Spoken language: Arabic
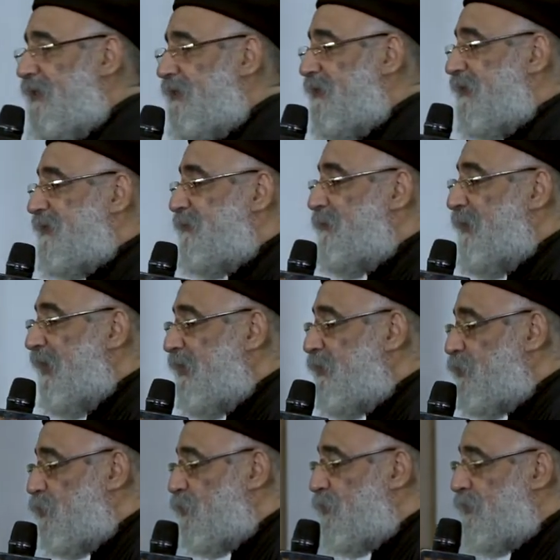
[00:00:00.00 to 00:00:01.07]

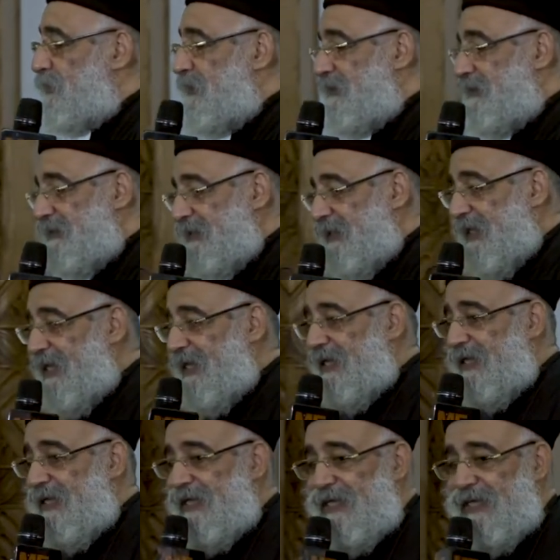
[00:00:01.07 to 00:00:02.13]
تسبيحته كتيرة
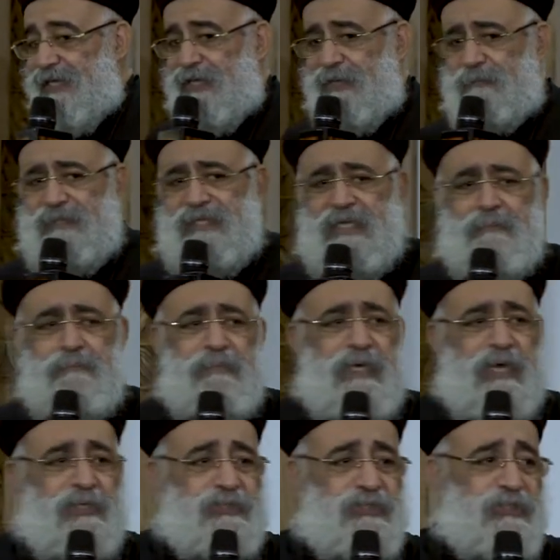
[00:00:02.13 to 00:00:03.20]
بيحب
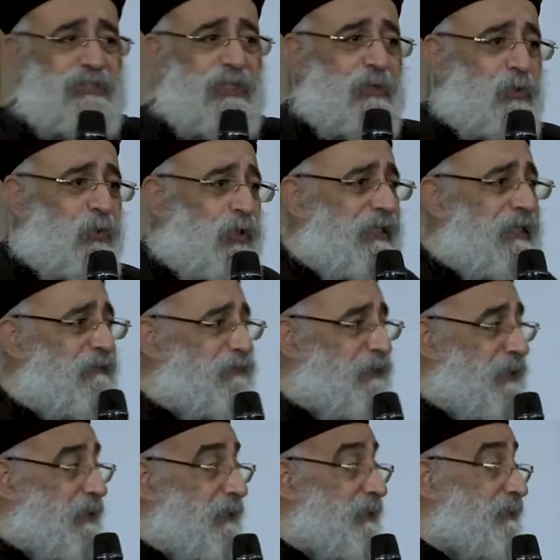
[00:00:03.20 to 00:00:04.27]
الأنشطة الروحية في
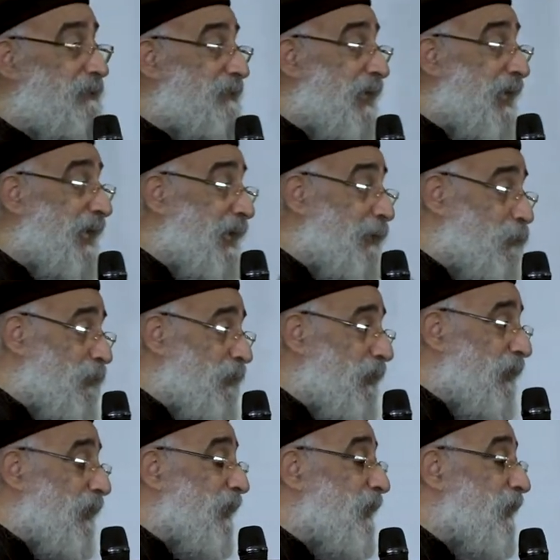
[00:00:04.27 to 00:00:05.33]
الكنيسة قوي
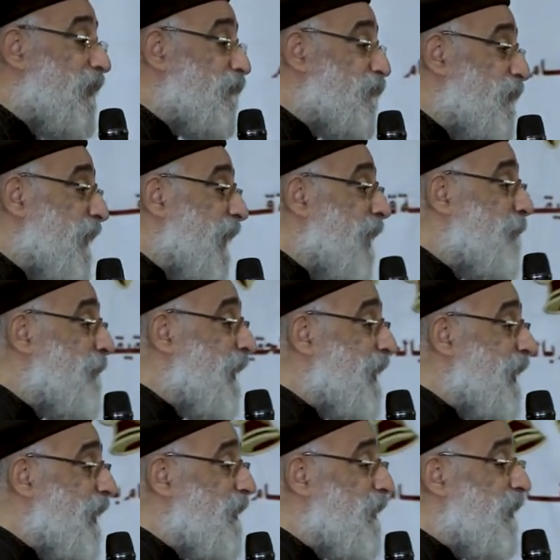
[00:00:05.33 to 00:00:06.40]
اللي فيها
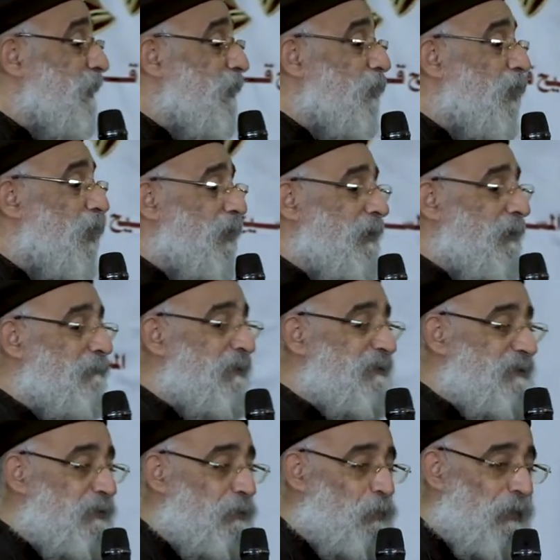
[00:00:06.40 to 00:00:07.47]
مجال للقاء
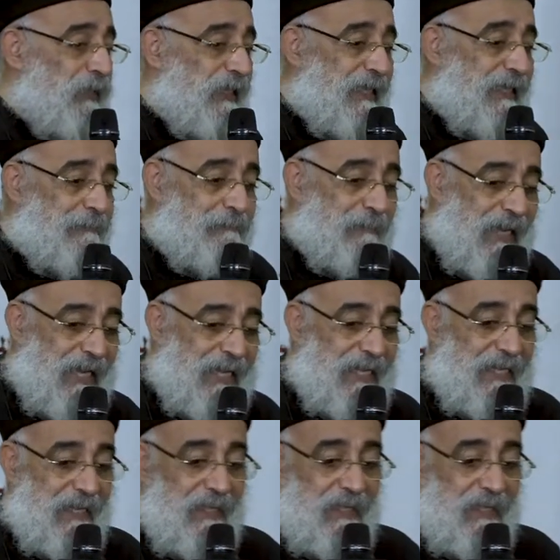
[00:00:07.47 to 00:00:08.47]
المسيح والكلام معاه